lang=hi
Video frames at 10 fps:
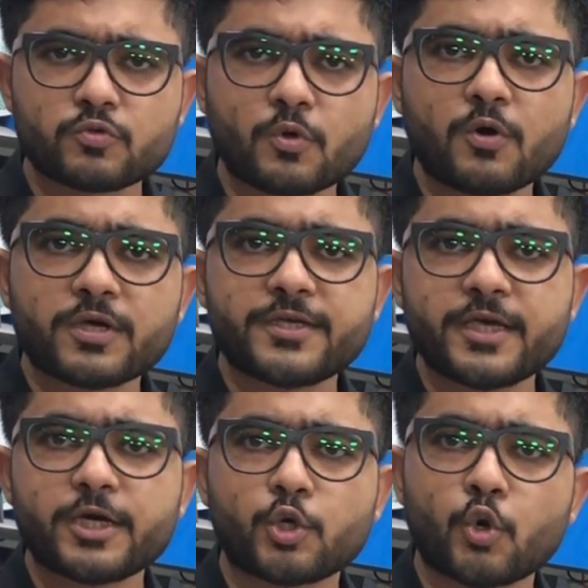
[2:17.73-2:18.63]
स्टॉक है
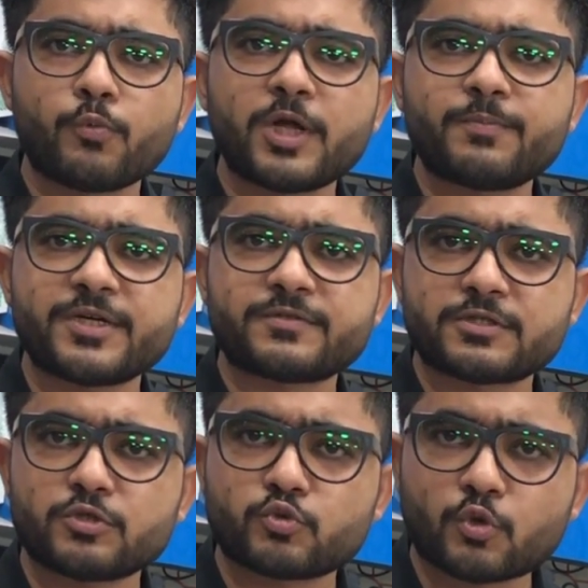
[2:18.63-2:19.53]
ये ग्लोबल पे
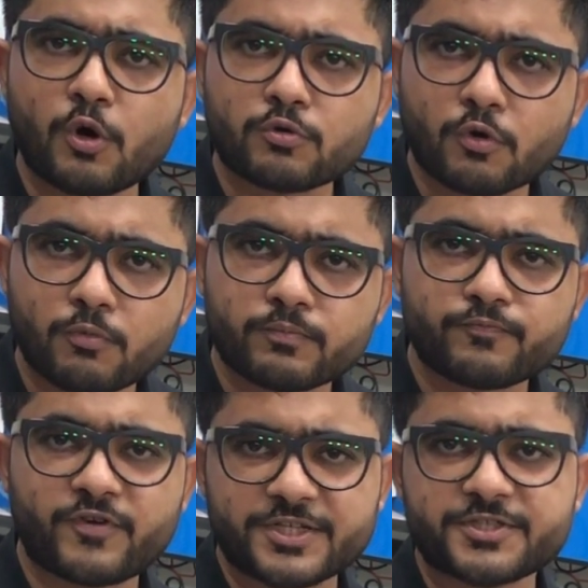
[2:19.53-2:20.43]
इसकी स्टॉक रोम
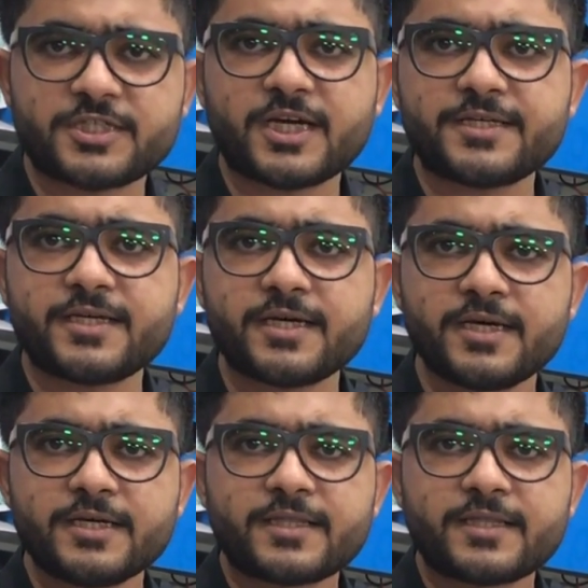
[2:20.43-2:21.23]
फ्लैश की गई है